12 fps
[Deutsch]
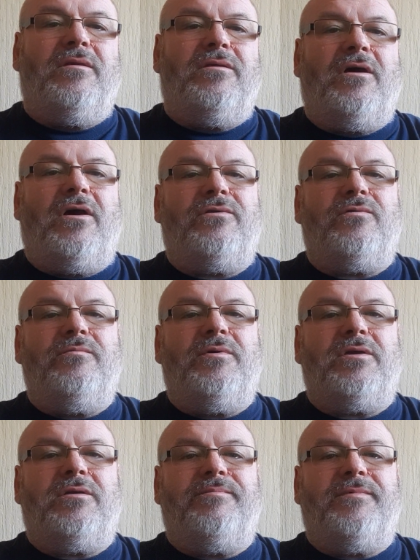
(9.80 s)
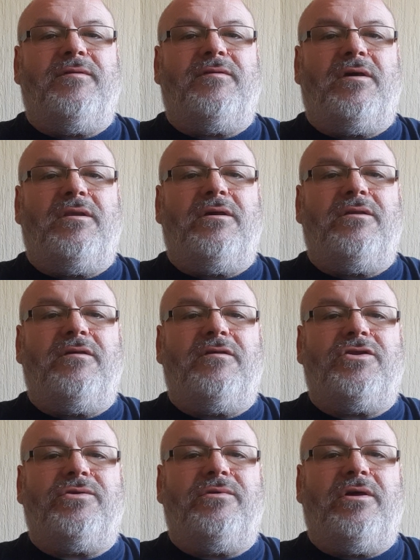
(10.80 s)
Darüber gibt es allerdings
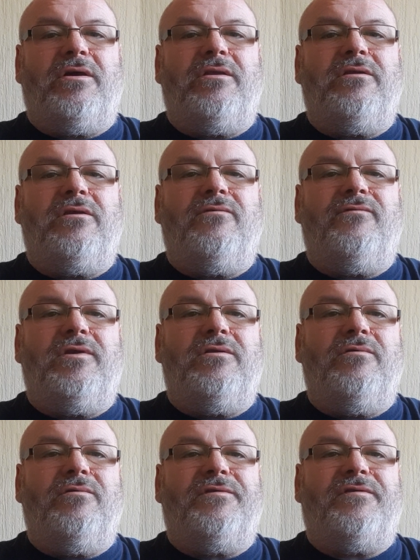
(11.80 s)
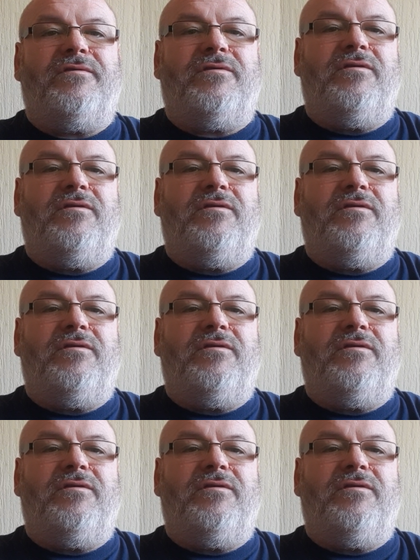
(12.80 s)
schon einige Videos,